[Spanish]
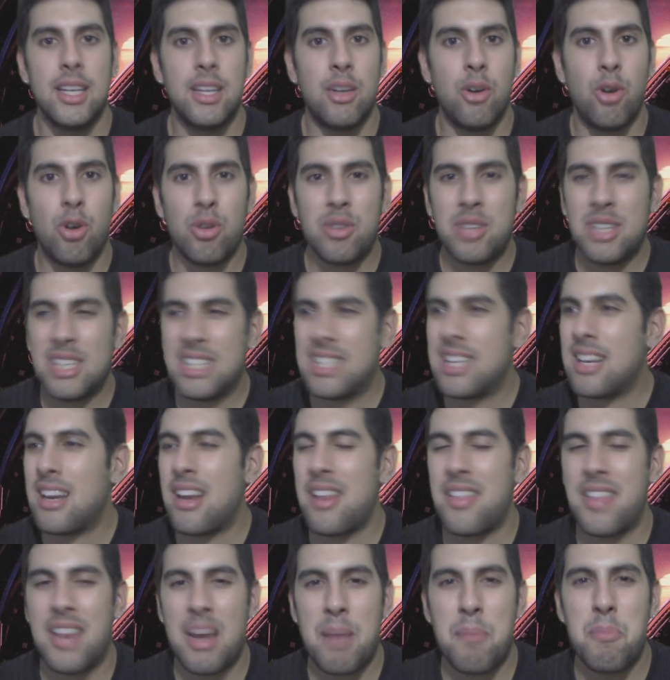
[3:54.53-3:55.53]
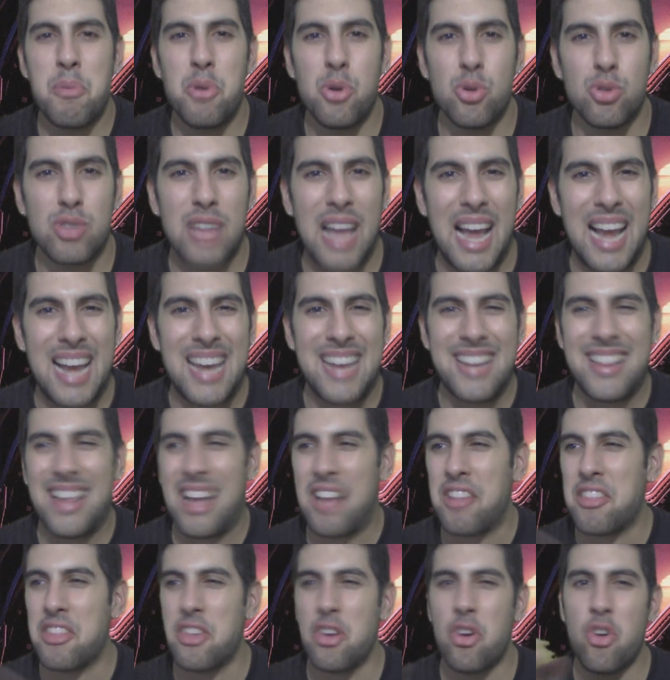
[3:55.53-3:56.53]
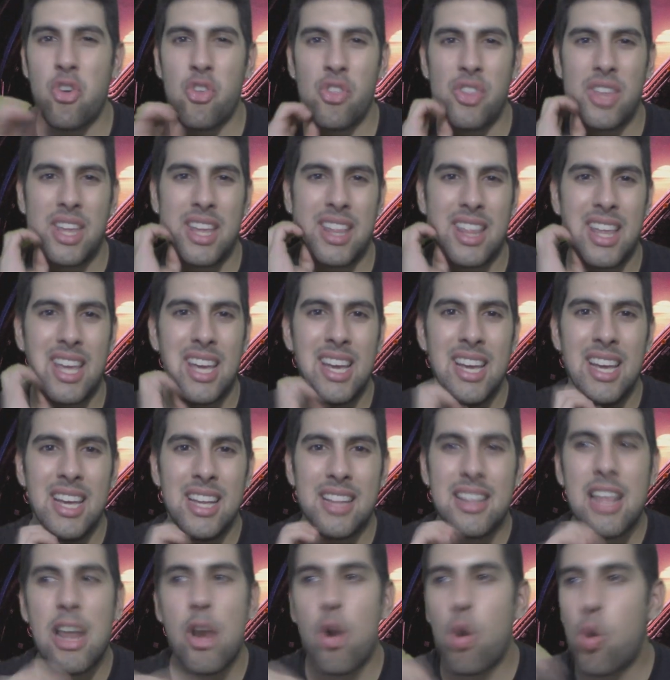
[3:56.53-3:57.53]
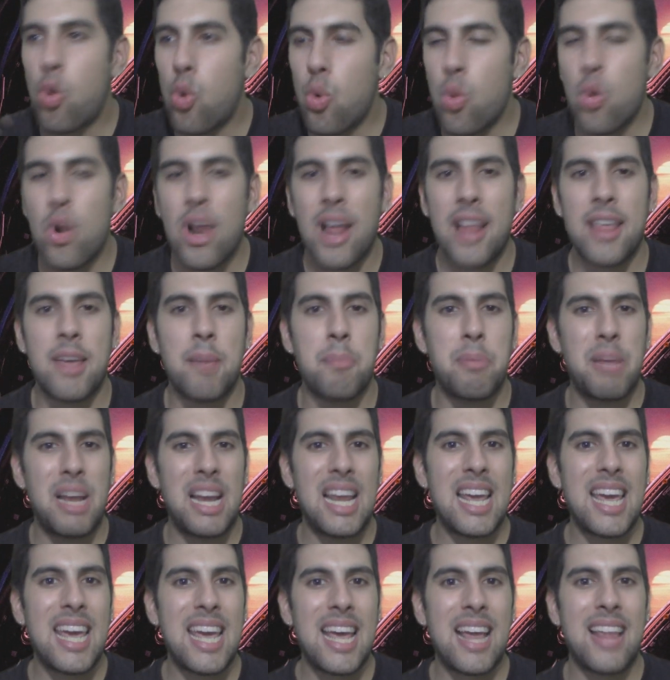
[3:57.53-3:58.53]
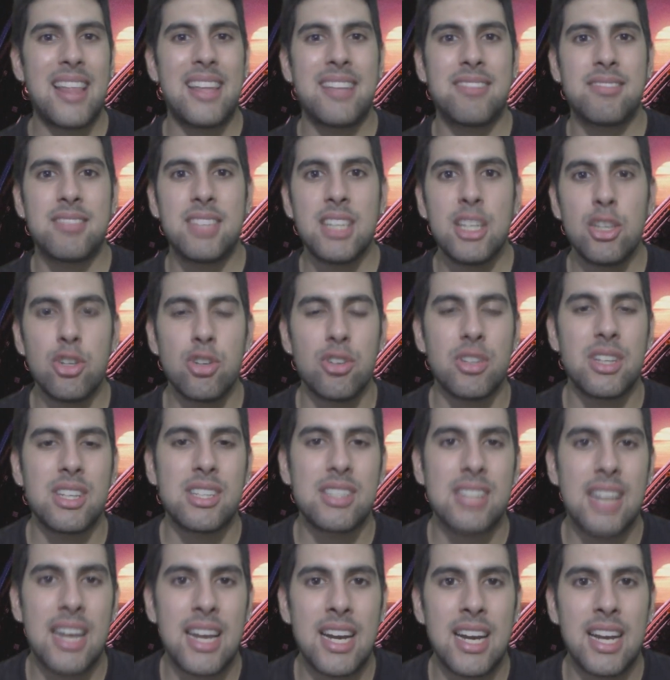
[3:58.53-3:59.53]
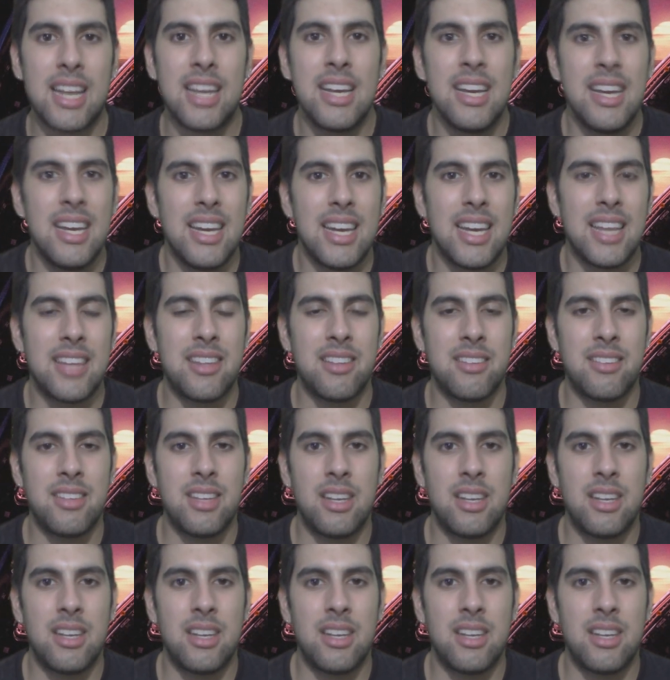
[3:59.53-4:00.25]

Y luego tiene esas escenas brutales de acción, de, de locura, de pelea, de tiros, de sangre. Es